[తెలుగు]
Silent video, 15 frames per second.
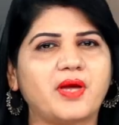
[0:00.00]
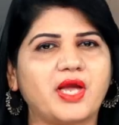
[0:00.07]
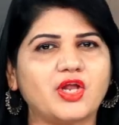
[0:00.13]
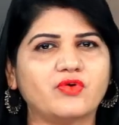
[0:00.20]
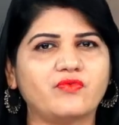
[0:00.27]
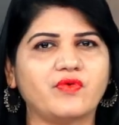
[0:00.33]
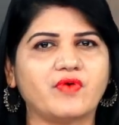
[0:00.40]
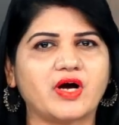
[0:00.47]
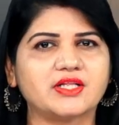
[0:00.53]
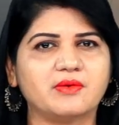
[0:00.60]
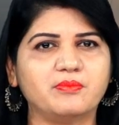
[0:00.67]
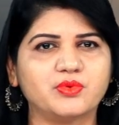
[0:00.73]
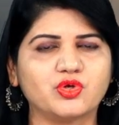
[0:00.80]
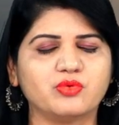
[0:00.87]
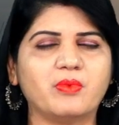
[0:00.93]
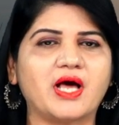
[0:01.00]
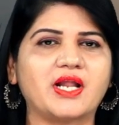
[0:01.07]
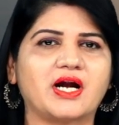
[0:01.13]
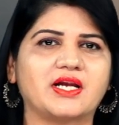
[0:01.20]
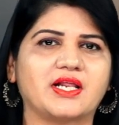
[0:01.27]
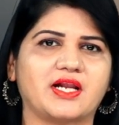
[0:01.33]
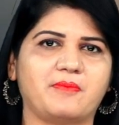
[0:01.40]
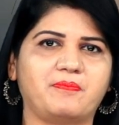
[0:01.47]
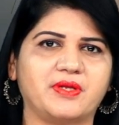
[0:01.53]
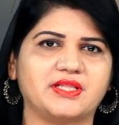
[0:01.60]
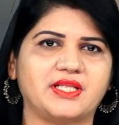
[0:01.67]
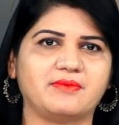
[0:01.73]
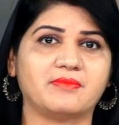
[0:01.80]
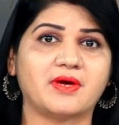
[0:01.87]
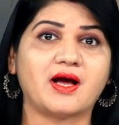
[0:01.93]
పేరు వివాదం దుమారాన్ని
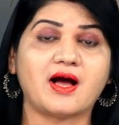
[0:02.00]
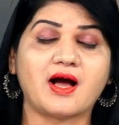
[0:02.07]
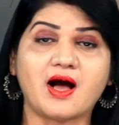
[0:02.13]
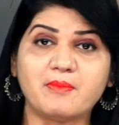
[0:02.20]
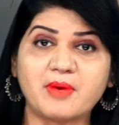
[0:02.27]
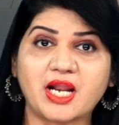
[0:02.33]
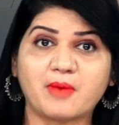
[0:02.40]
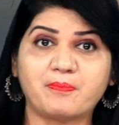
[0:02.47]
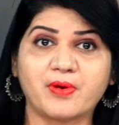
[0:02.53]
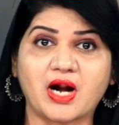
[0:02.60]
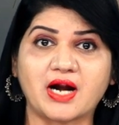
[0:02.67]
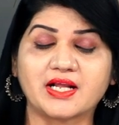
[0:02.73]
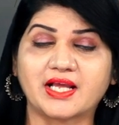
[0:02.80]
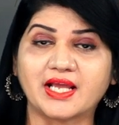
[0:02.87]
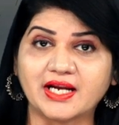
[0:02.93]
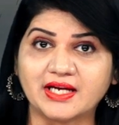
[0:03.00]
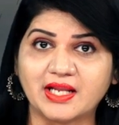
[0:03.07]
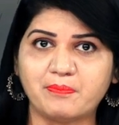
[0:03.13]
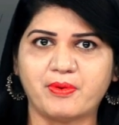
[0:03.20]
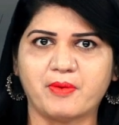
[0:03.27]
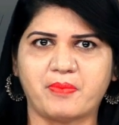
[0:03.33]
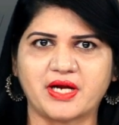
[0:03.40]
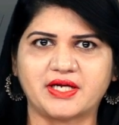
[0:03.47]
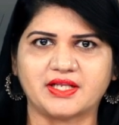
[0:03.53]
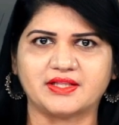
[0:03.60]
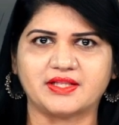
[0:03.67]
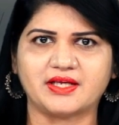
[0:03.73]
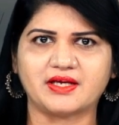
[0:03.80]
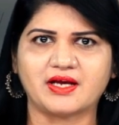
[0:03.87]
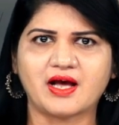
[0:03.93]
రేపింది అమలాపురానికి నిప్పు
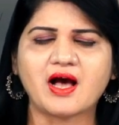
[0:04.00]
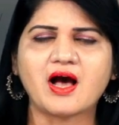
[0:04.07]
పెట్టింది